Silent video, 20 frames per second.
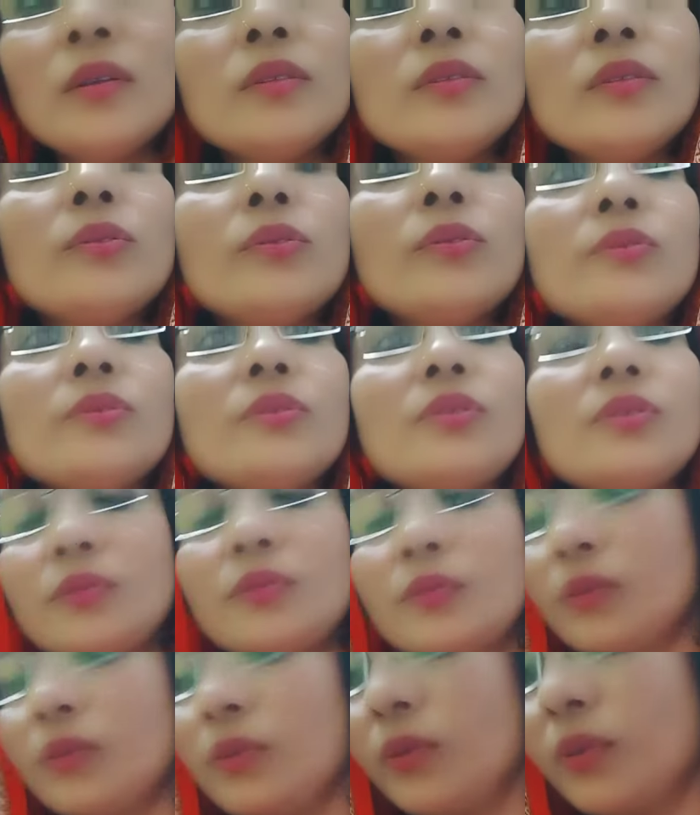
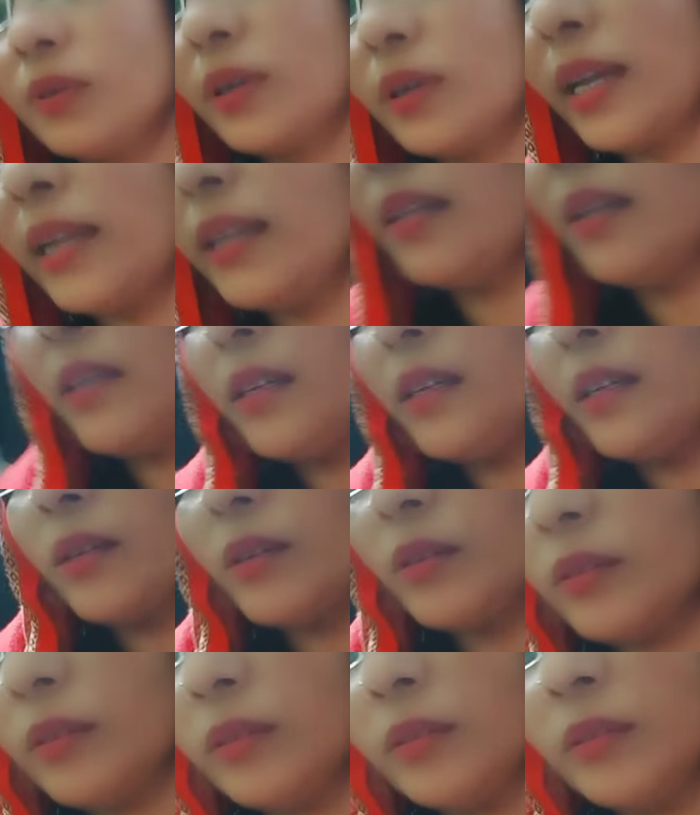तो कई तारीख
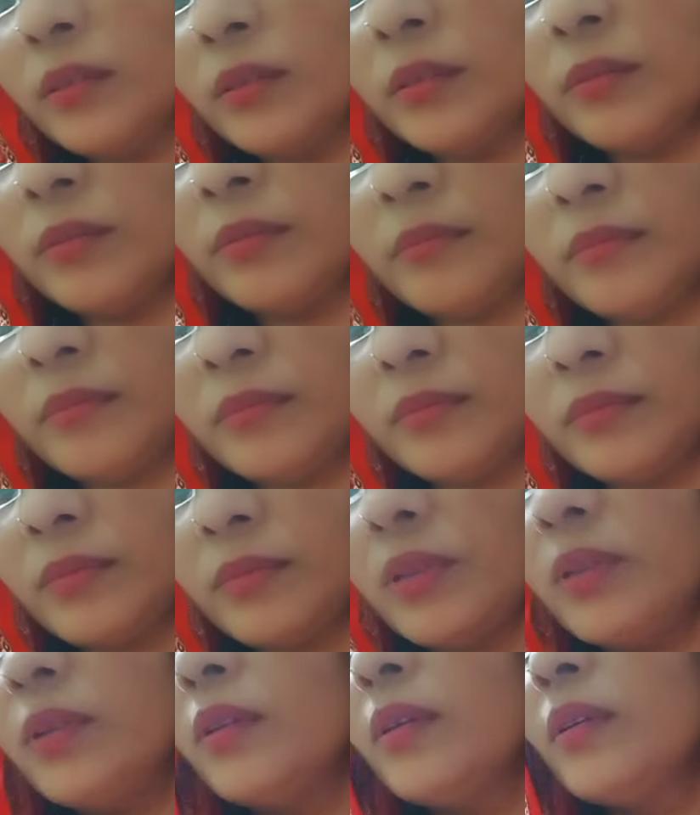को
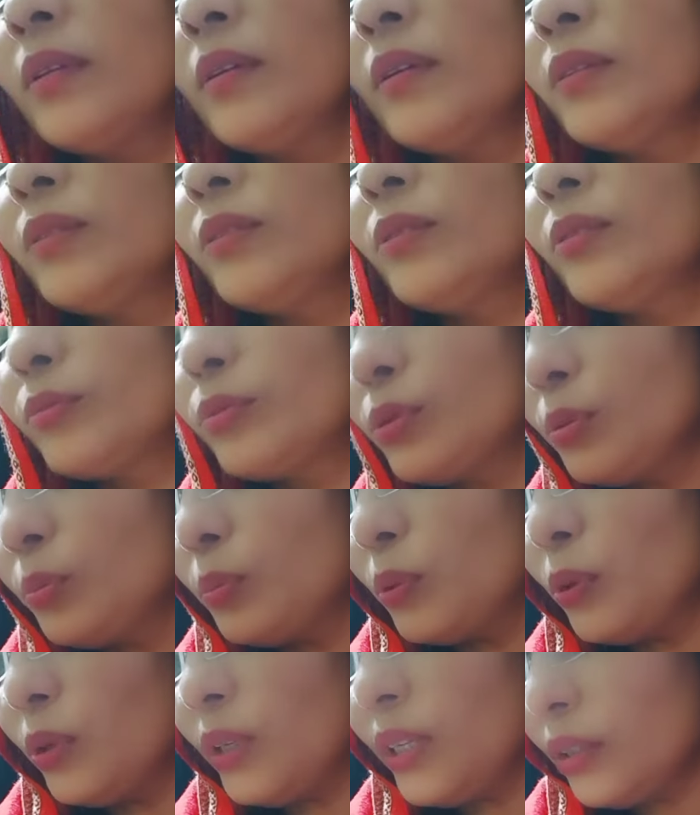तो कुछ
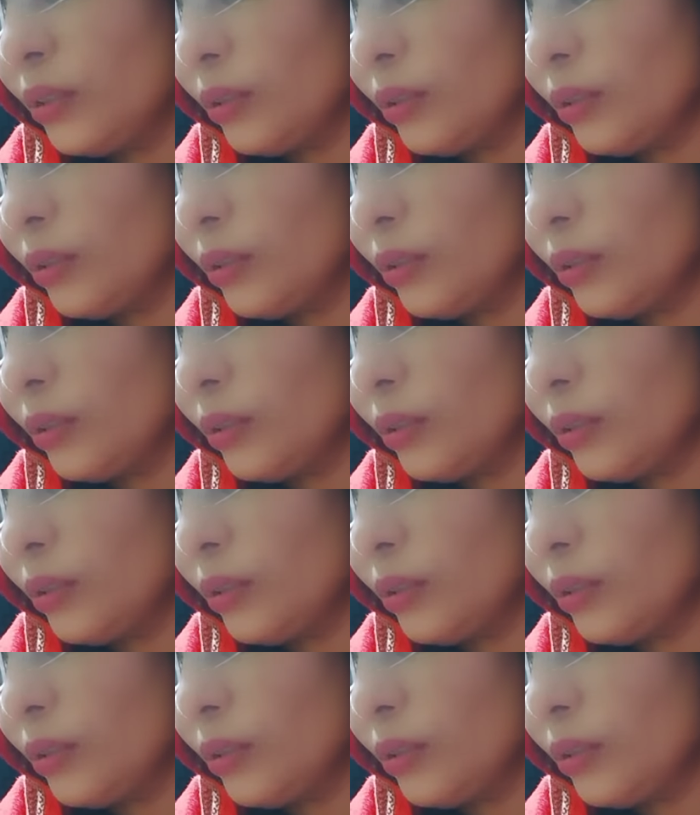बोली तो